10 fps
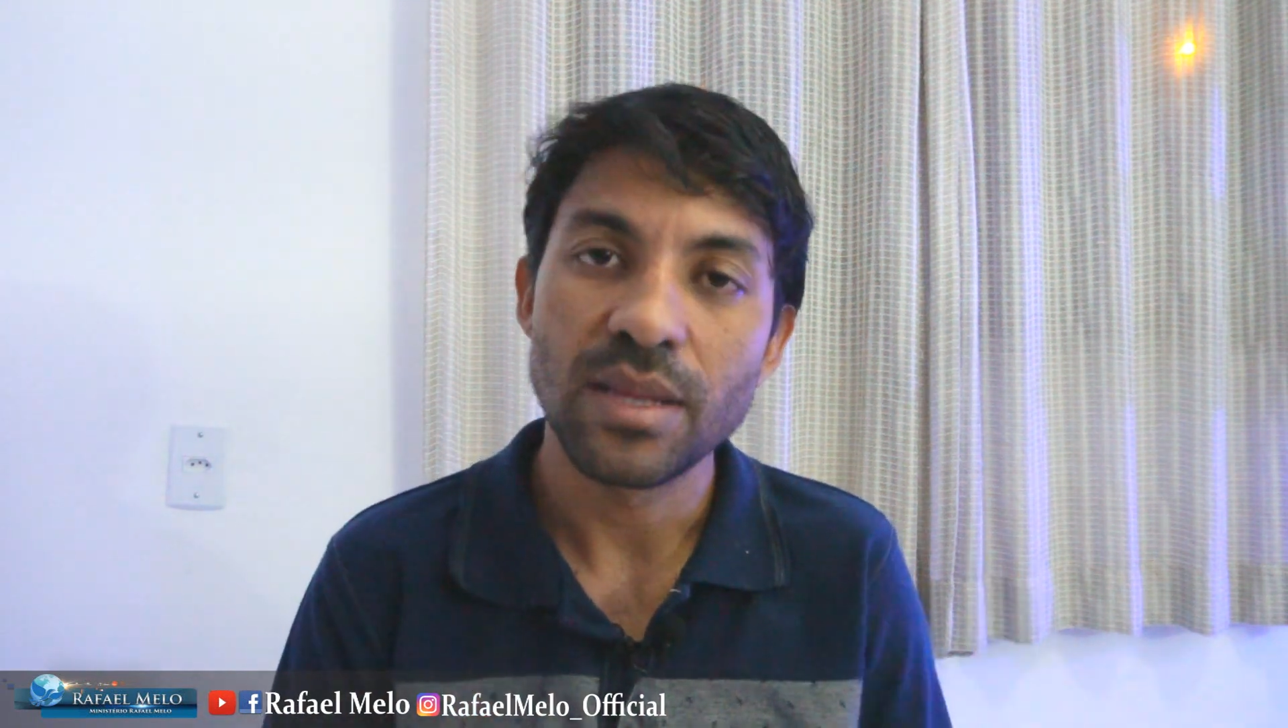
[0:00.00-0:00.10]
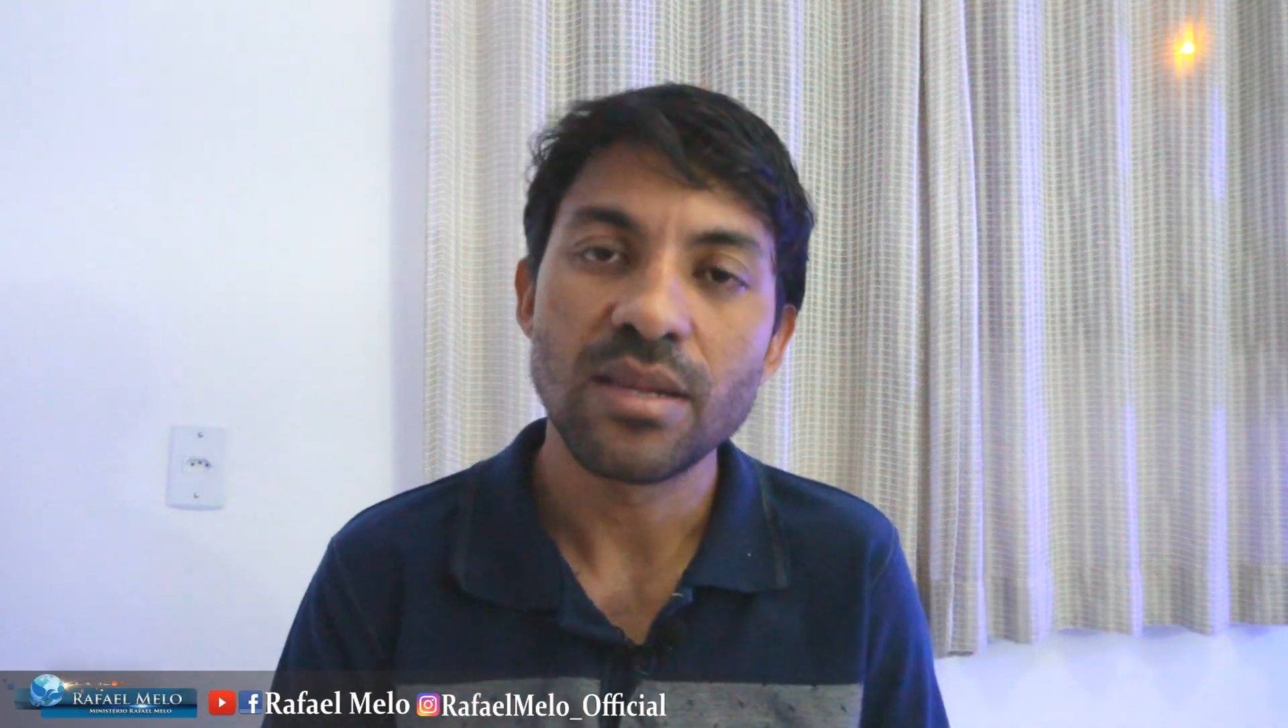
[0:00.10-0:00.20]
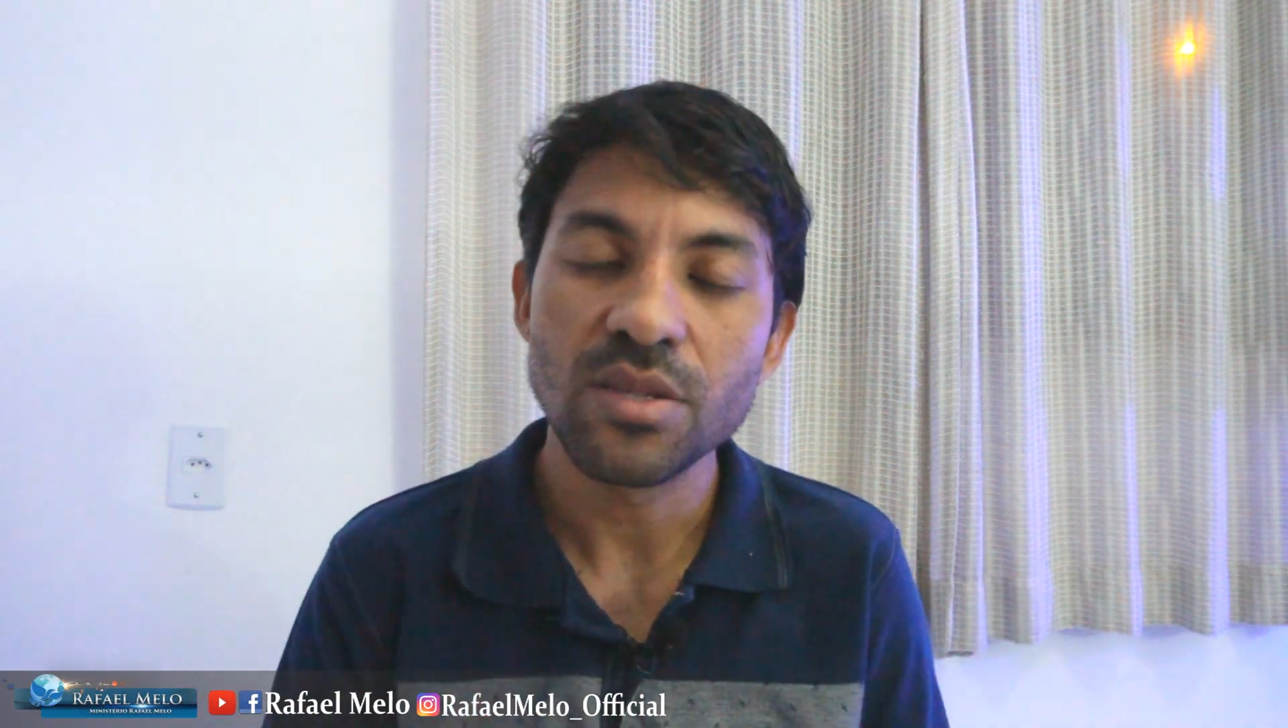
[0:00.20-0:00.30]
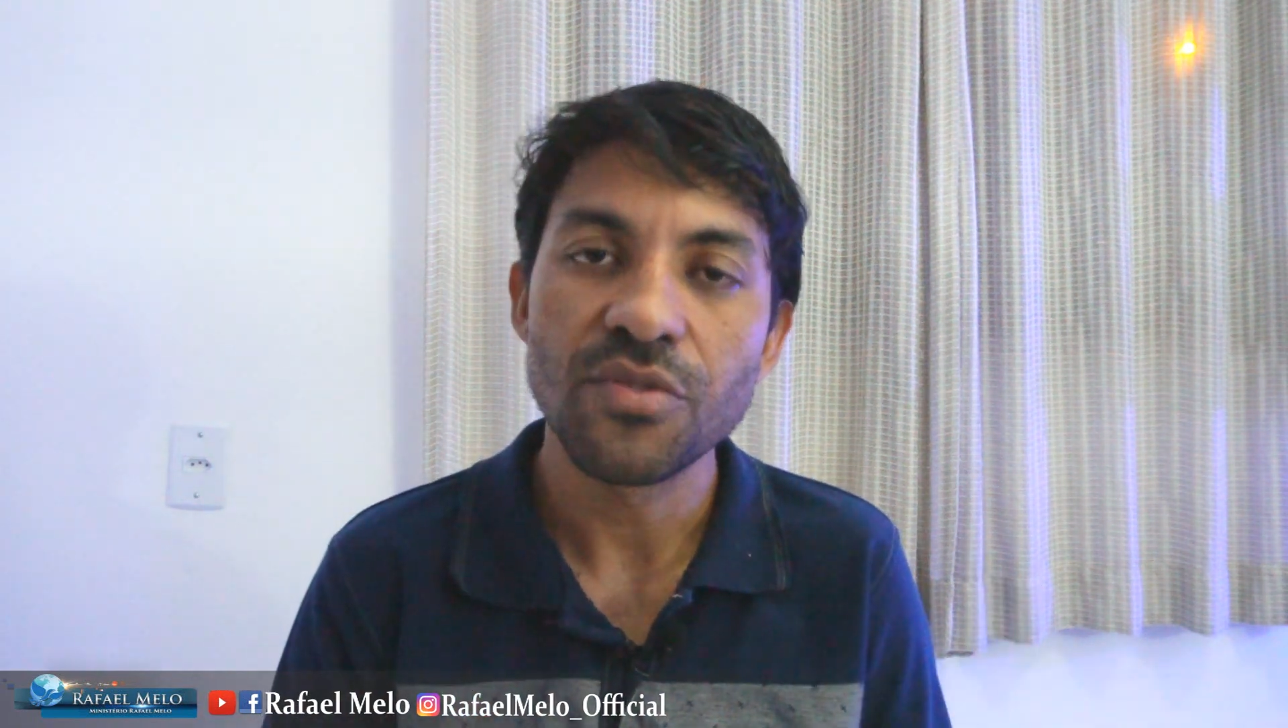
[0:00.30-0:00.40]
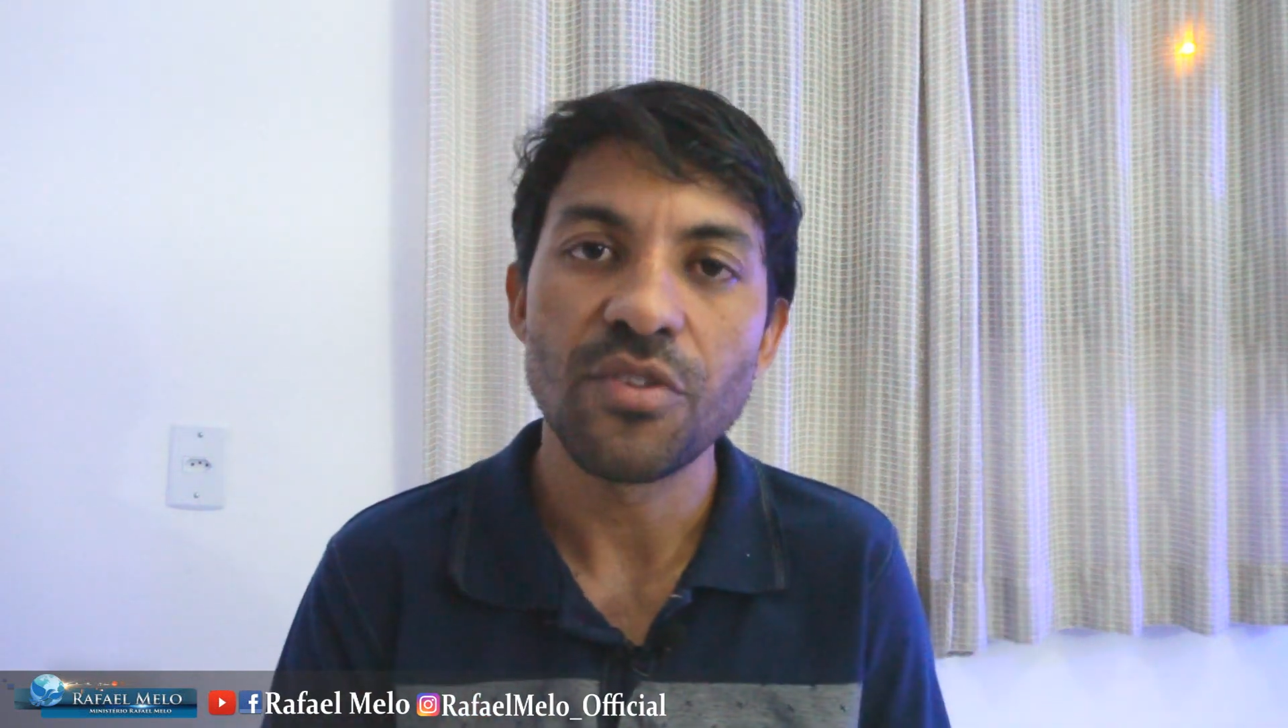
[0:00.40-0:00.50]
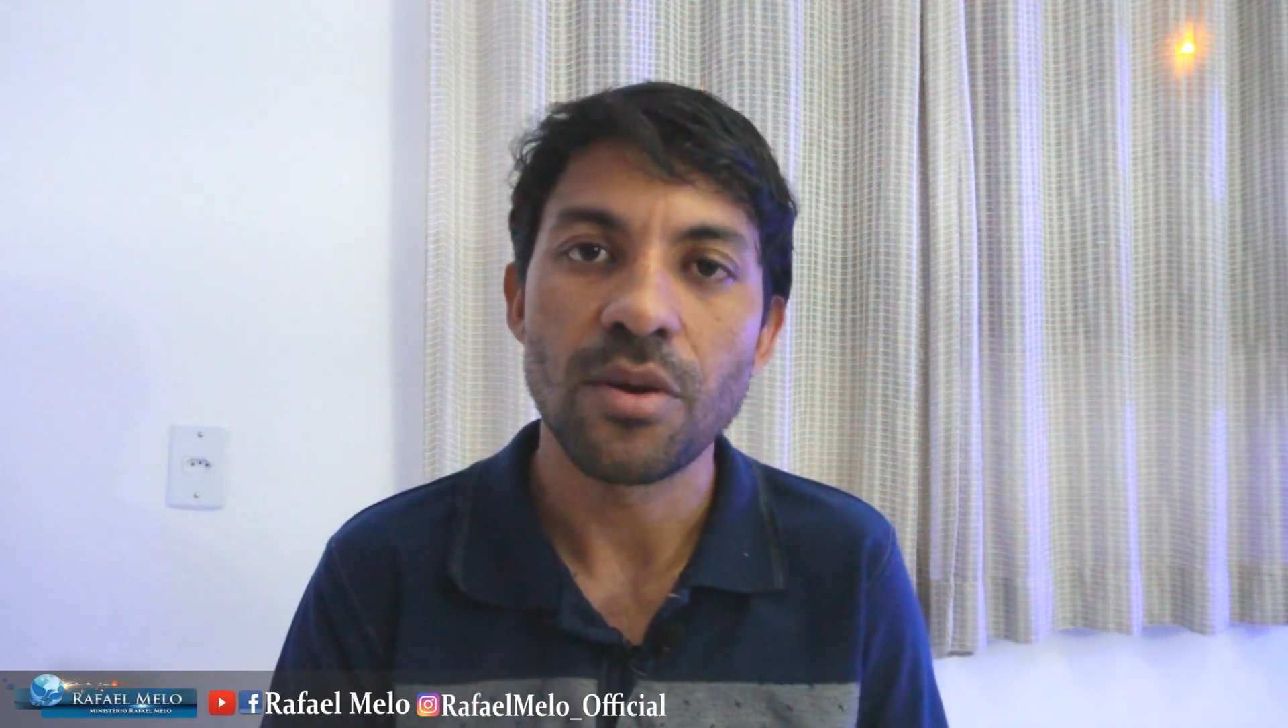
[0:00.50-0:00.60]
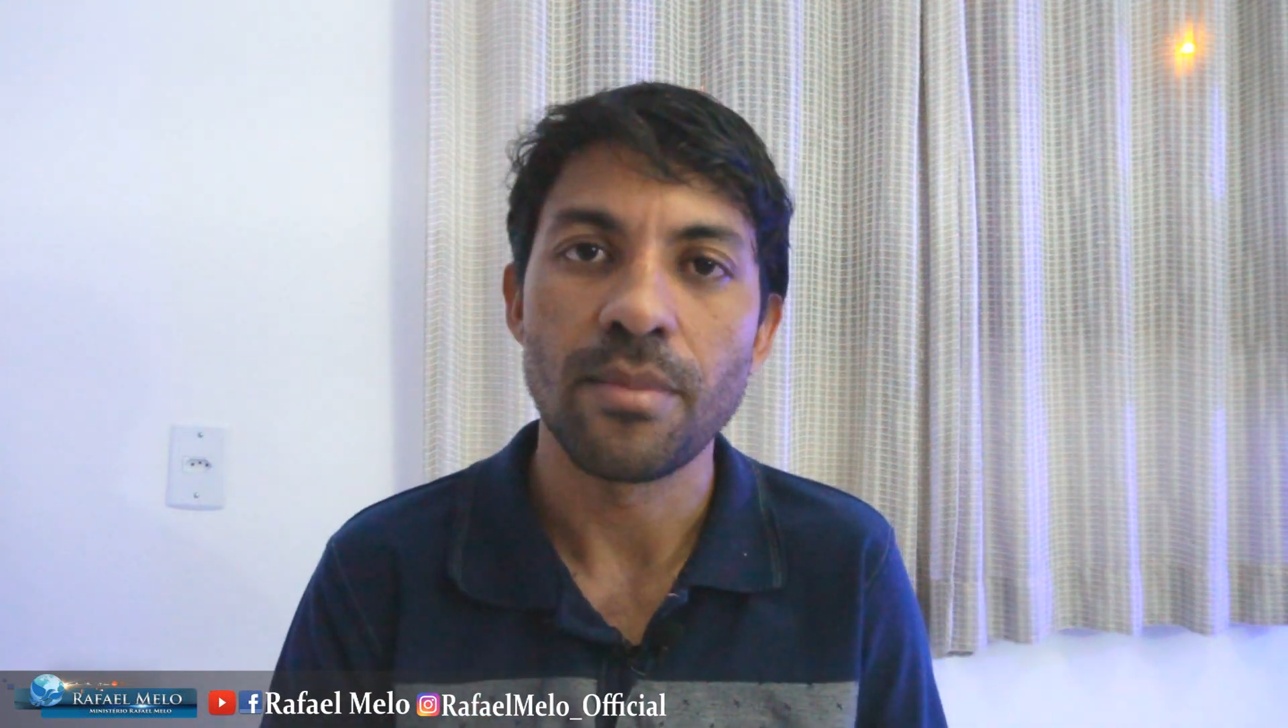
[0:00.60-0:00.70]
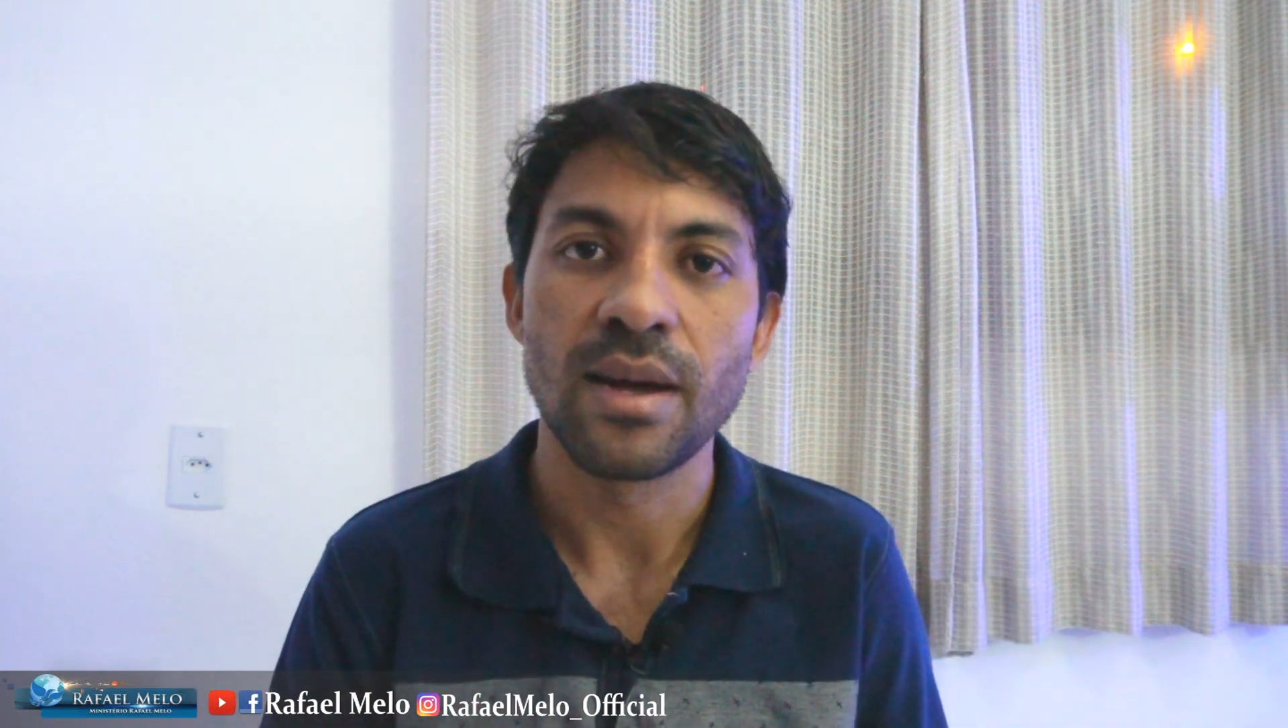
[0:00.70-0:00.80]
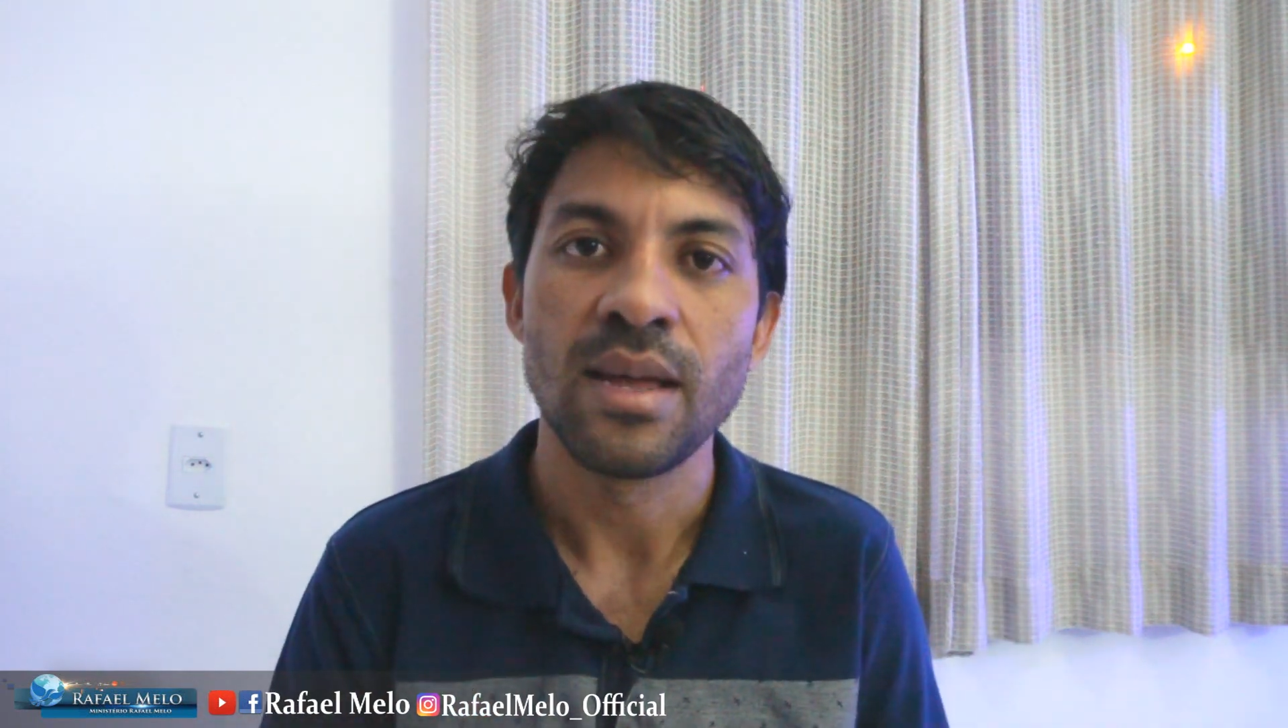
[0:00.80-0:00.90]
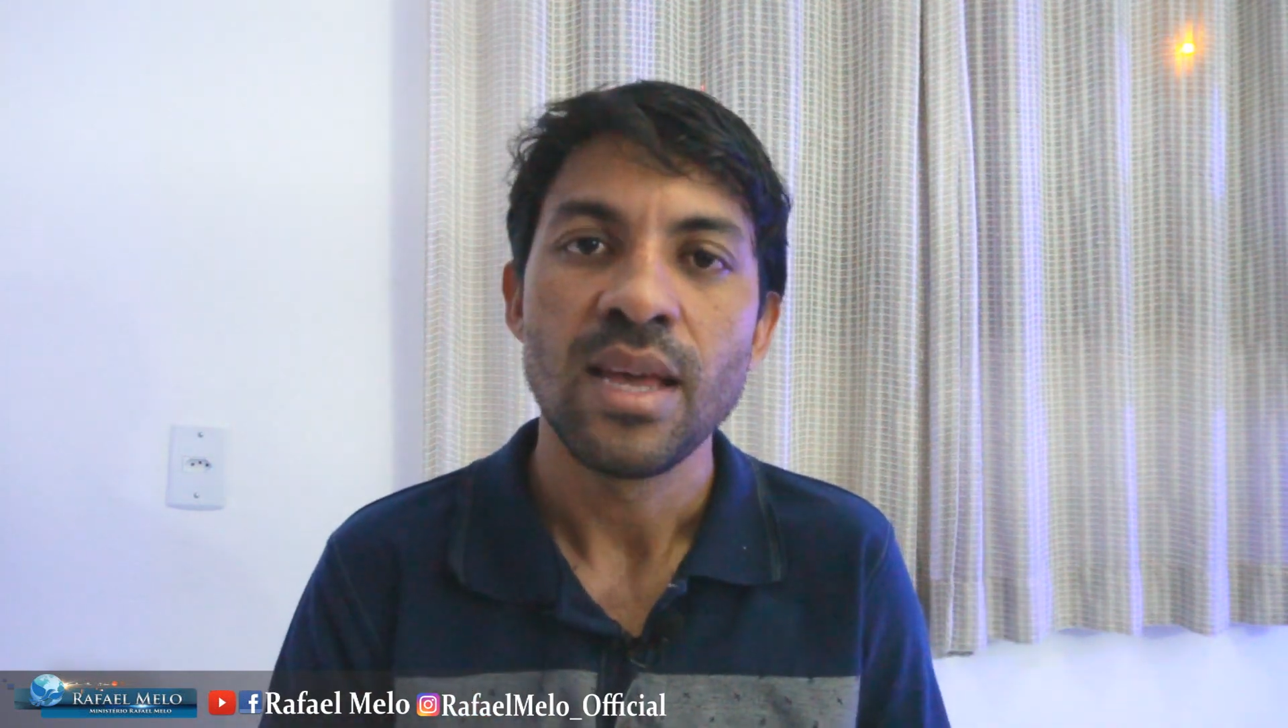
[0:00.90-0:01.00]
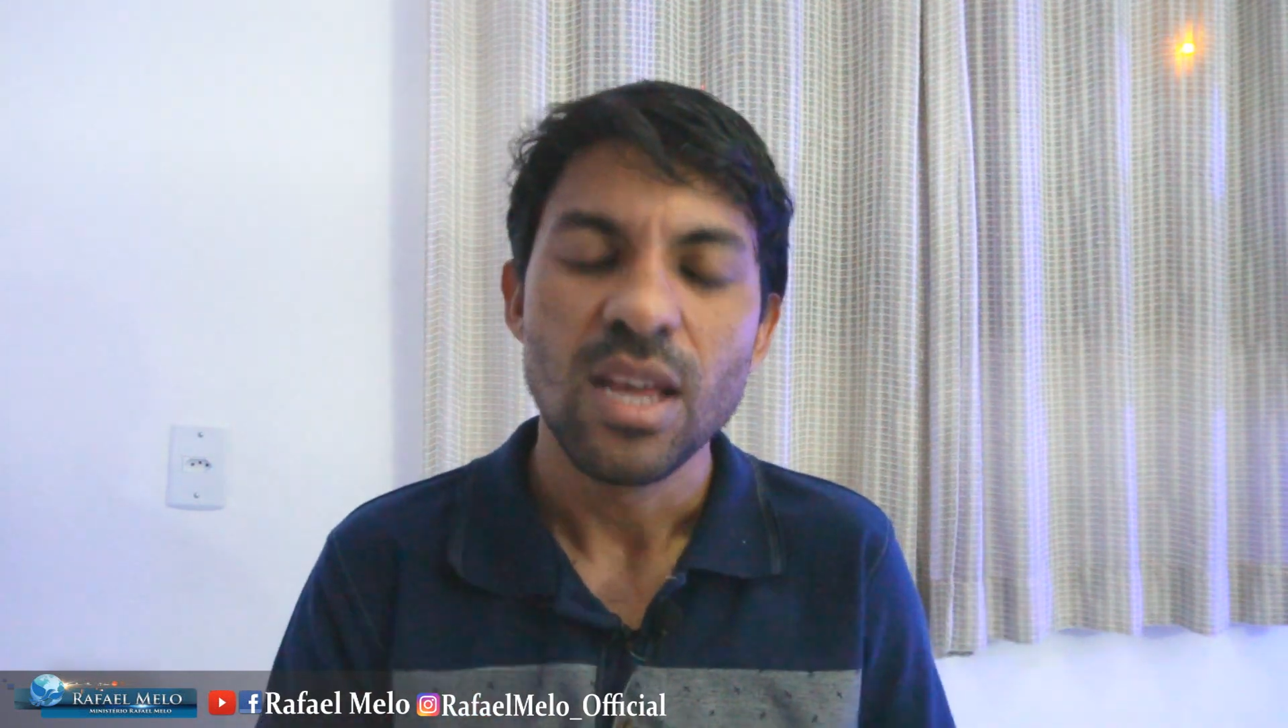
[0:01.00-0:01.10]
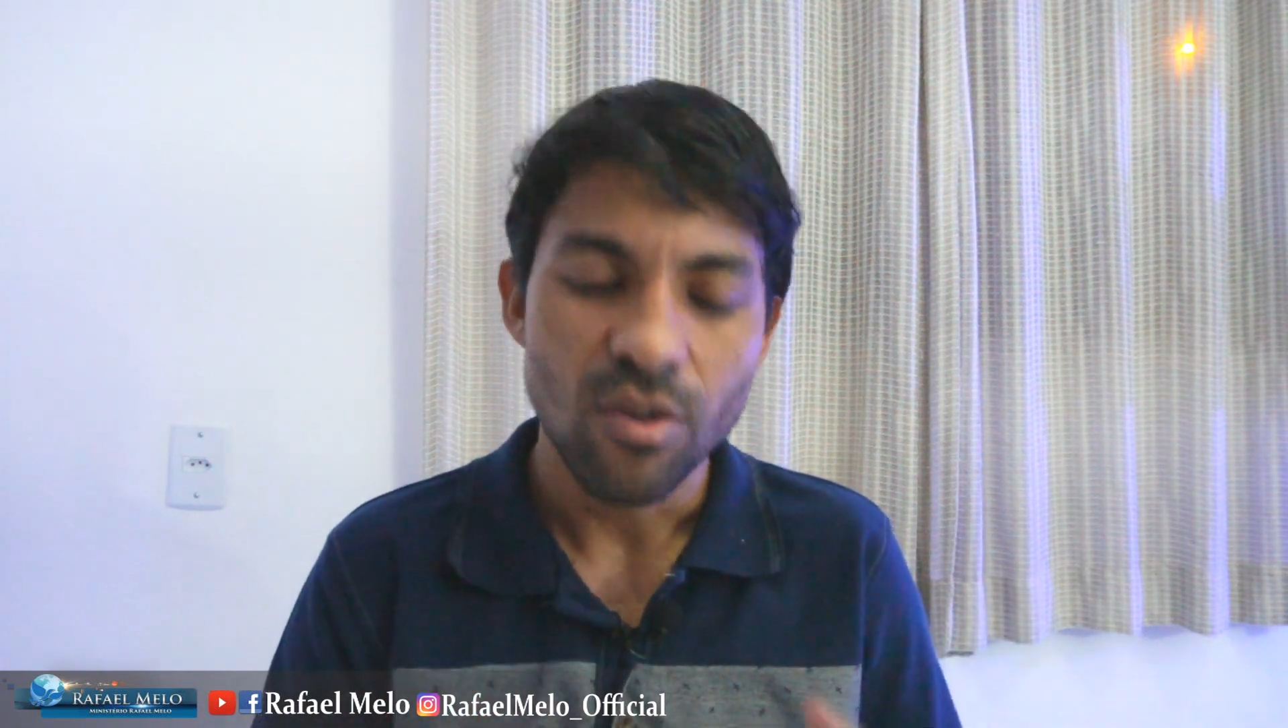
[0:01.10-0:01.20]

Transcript: transformar.